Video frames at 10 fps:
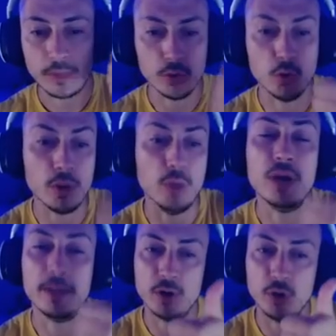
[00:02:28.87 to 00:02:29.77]
no cuando
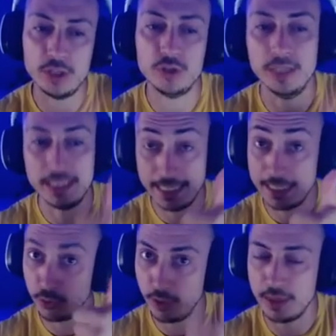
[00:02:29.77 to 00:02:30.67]
muera, mejor dicho, en este
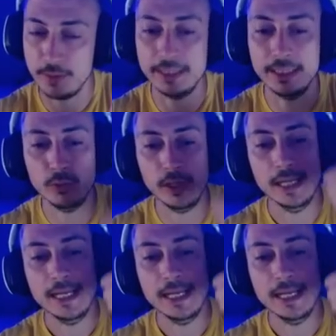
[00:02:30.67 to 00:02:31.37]
caso con la celebrante cruel,